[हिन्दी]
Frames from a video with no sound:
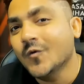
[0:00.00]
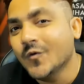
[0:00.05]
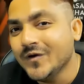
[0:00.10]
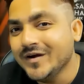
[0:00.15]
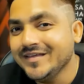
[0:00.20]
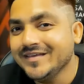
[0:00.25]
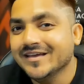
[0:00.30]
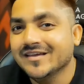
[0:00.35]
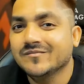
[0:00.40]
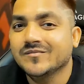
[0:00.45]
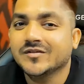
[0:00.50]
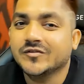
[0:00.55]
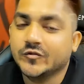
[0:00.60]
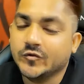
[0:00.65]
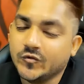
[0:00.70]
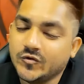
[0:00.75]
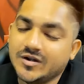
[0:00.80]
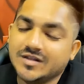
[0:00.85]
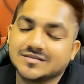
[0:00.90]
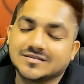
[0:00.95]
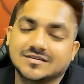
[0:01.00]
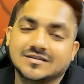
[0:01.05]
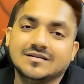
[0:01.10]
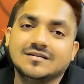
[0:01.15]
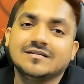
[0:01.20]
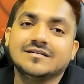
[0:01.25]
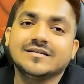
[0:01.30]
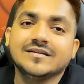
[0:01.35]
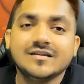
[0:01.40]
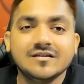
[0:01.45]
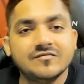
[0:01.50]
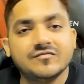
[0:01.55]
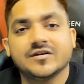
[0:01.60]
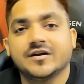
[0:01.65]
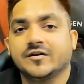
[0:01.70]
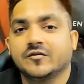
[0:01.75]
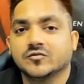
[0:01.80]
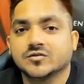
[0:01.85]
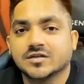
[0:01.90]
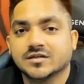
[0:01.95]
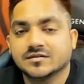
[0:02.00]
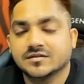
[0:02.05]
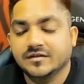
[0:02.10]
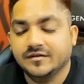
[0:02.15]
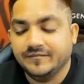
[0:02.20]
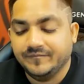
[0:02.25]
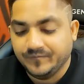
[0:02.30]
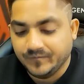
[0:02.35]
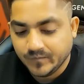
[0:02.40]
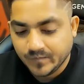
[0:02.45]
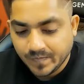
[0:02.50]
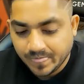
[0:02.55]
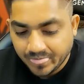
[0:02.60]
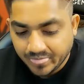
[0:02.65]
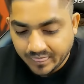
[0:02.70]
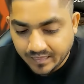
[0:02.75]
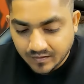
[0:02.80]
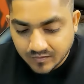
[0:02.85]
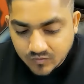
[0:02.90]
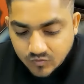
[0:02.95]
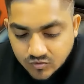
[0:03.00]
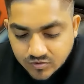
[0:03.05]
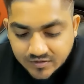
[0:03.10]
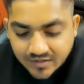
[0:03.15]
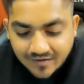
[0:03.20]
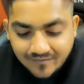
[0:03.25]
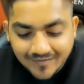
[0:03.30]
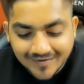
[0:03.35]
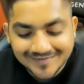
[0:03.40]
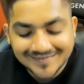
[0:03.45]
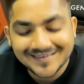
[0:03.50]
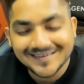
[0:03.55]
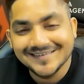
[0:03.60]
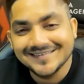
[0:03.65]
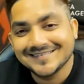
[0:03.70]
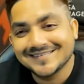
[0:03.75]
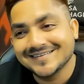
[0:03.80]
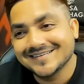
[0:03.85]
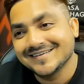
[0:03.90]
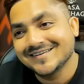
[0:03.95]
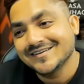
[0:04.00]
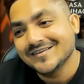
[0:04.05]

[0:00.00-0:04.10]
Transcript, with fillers: ओडीआई में थोड़ा सा डिफरेंट हो जाता है उसके बाद का इस